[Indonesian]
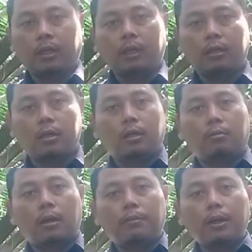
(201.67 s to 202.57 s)
Ya.
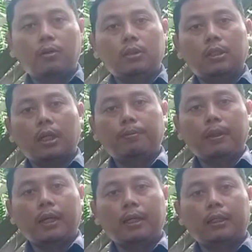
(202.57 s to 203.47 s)
Berapa dosis
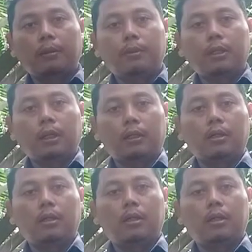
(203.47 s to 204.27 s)
NPK yang kita berikan?